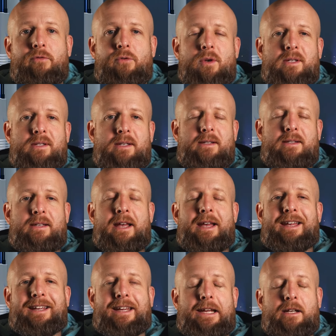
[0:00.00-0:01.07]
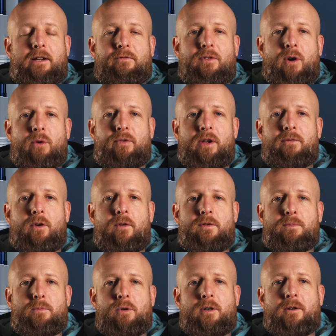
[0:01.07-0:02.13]
für Assists gegen den VfL
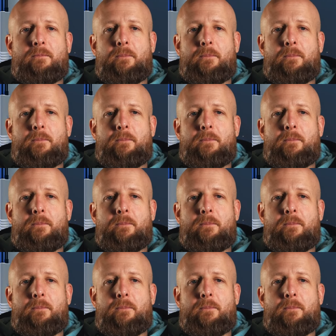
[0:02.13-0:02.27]
Wolfsburg.